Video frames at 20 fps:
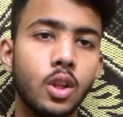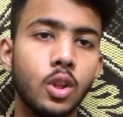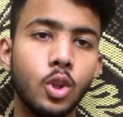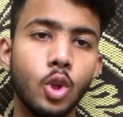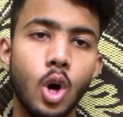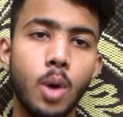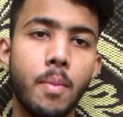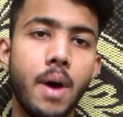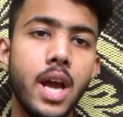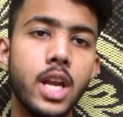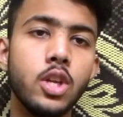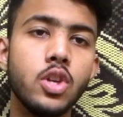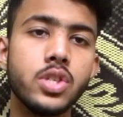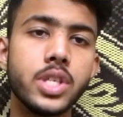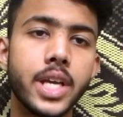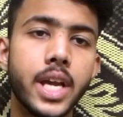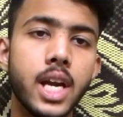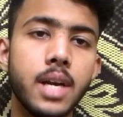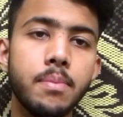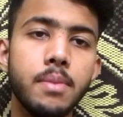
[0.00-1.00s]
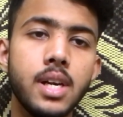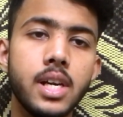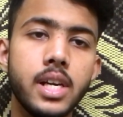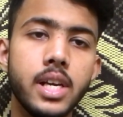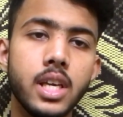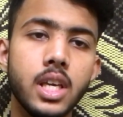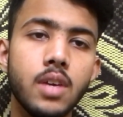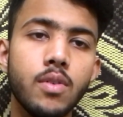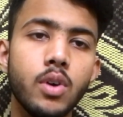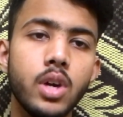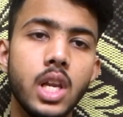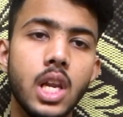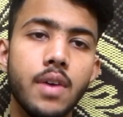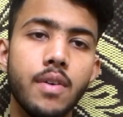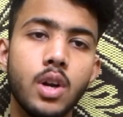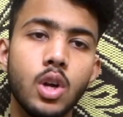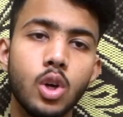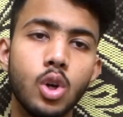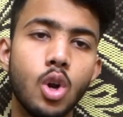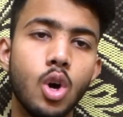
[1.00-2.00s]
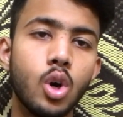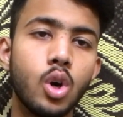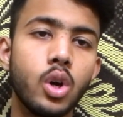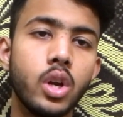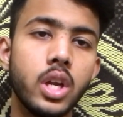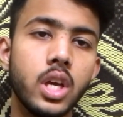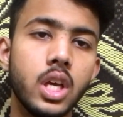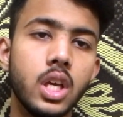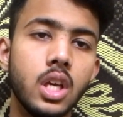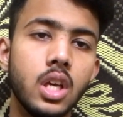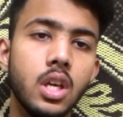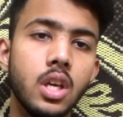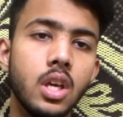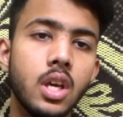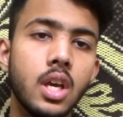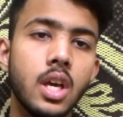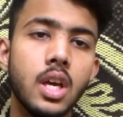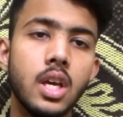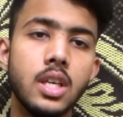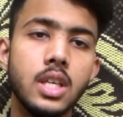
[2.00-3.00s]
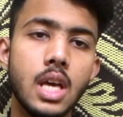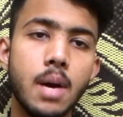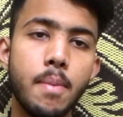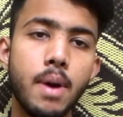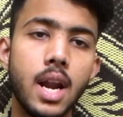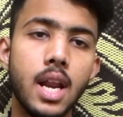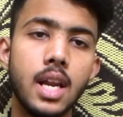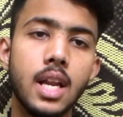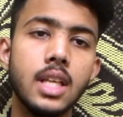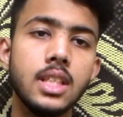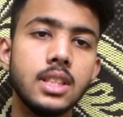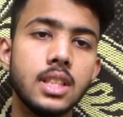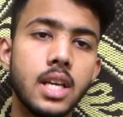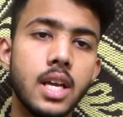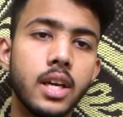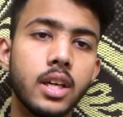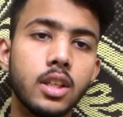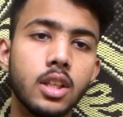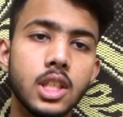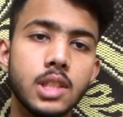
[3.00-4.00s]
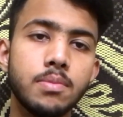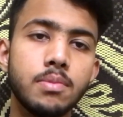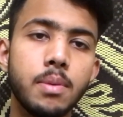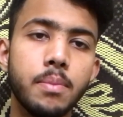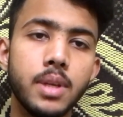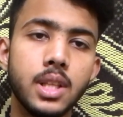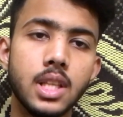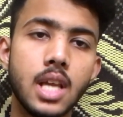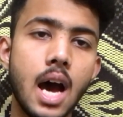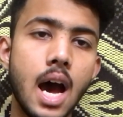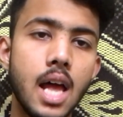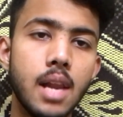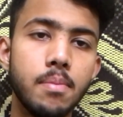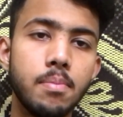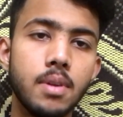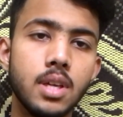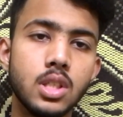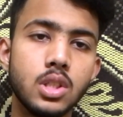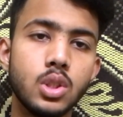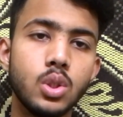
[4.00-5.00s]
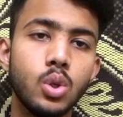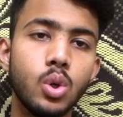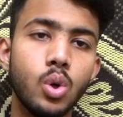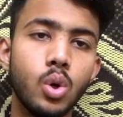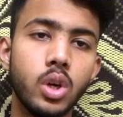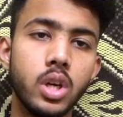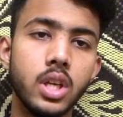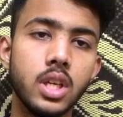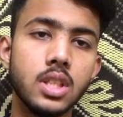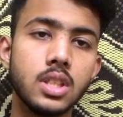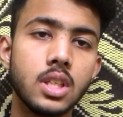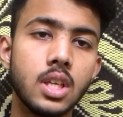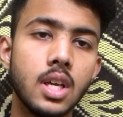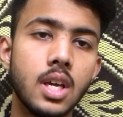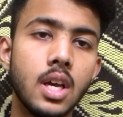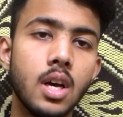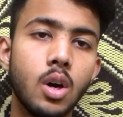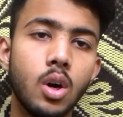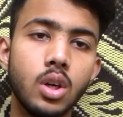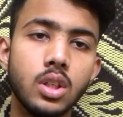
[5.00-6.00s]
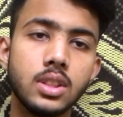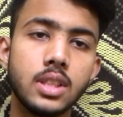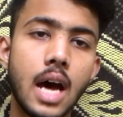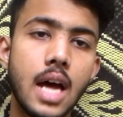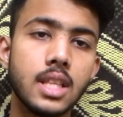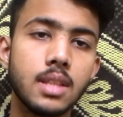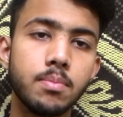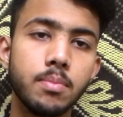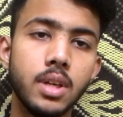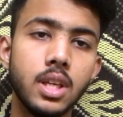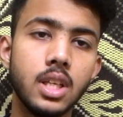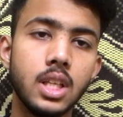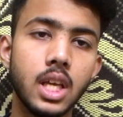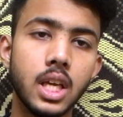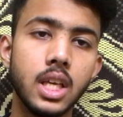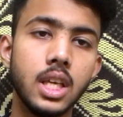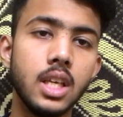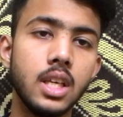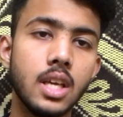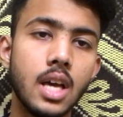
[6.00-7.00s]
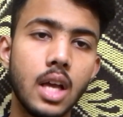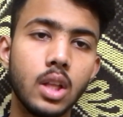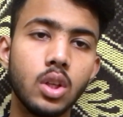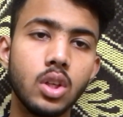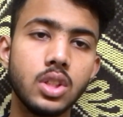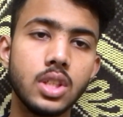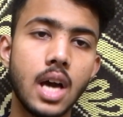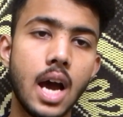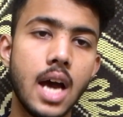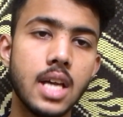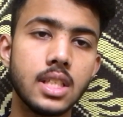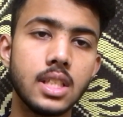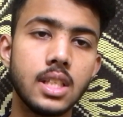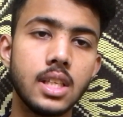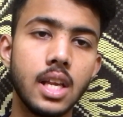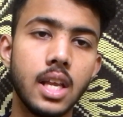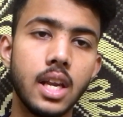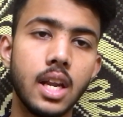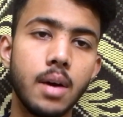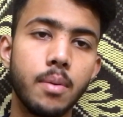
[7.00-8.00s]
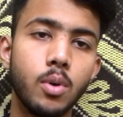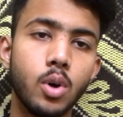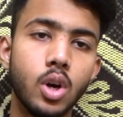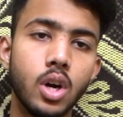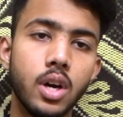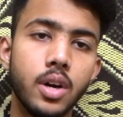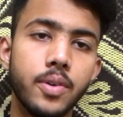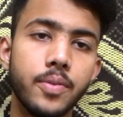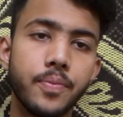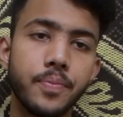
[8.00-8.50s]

तो हमारी जो सेकेंड मिल रहेगी वो इलेवन ओ क्लॉक को रहेगी ये हमारा लंच रहेगा तो इसमें हमें दाल प्लस टू रोटीज़ और साथ में दही या तो छाछ लेना होगा